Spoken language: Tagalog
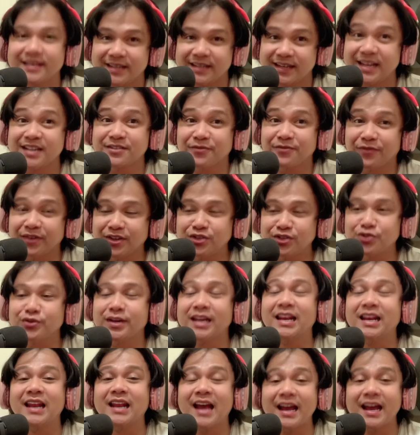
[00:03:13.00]
next video
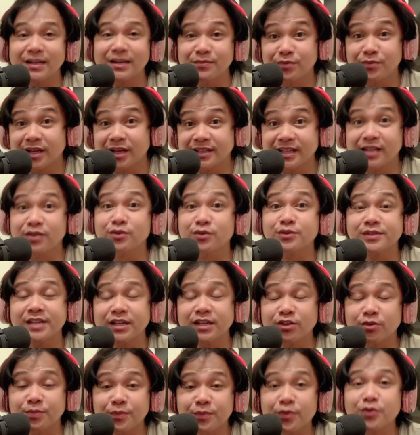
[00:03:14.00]
kilalanin po natin kung
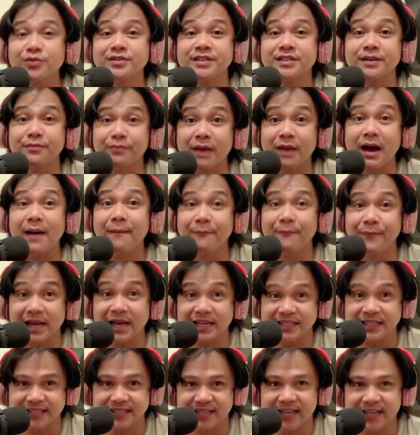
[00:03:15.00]
sino po si Ma
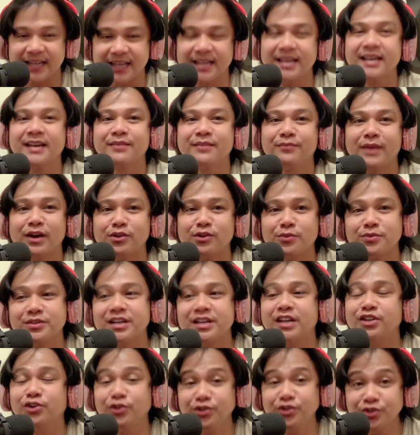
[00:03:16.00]
Milsi. Meron po
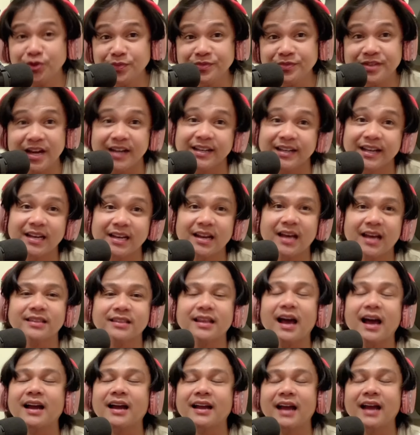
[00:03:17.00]
siyang YouTube channel at
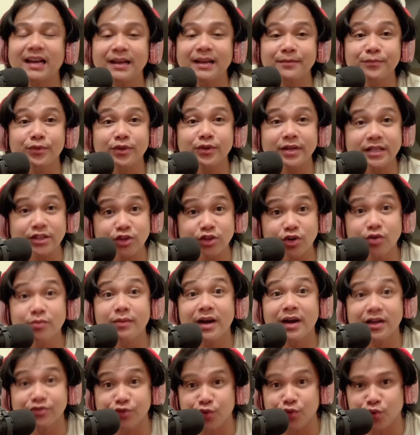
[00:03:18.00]
ang galing po nitong
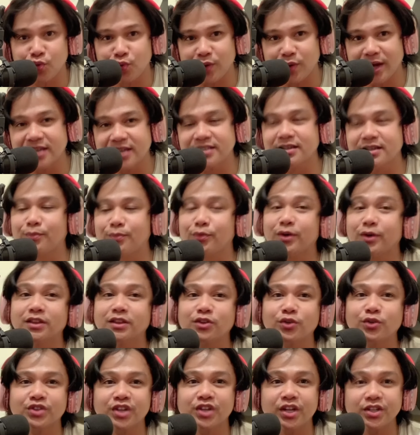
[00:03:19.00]
mag-drawing. Isa po
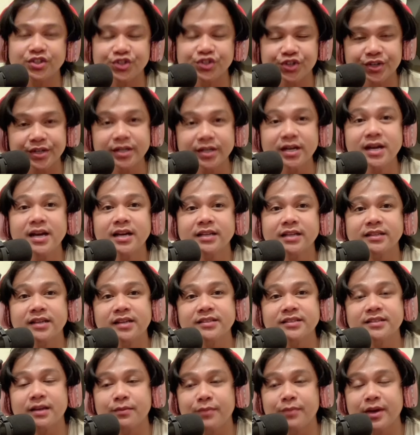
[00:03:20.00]
itong teacher
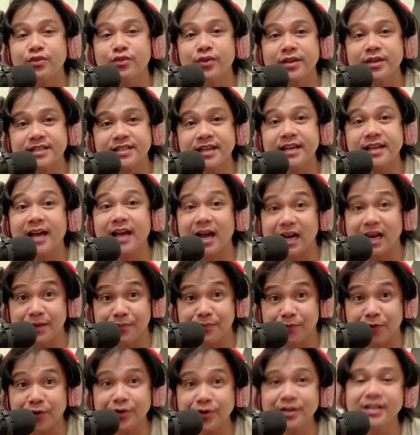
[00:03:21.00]
dyan sa May USA,
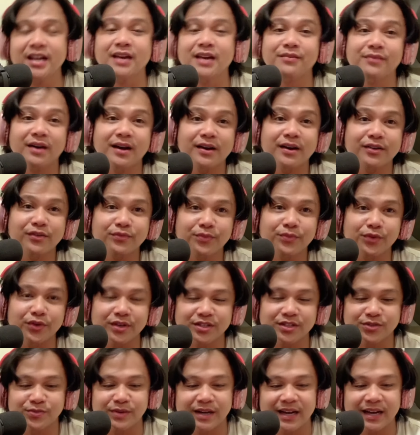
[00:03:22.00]
California mga
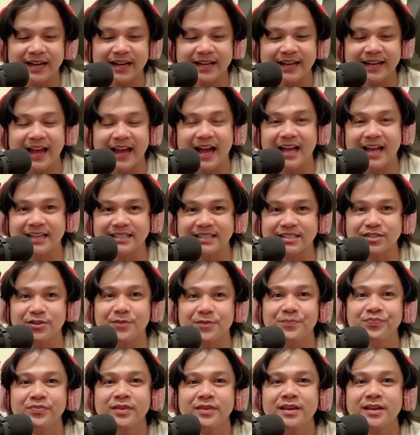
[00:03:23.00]
boys, mga guys. No?